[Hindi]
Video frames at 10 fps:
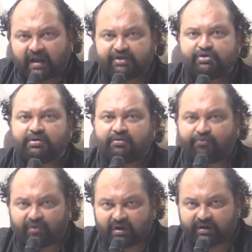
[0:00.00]
आज
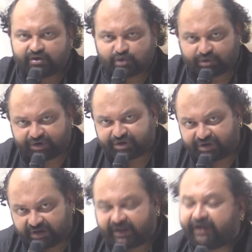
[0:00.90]
वर्ल्ड ज्योतिष
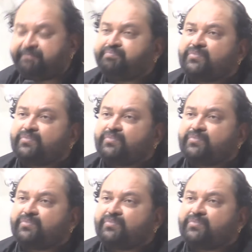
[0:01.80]
दिन है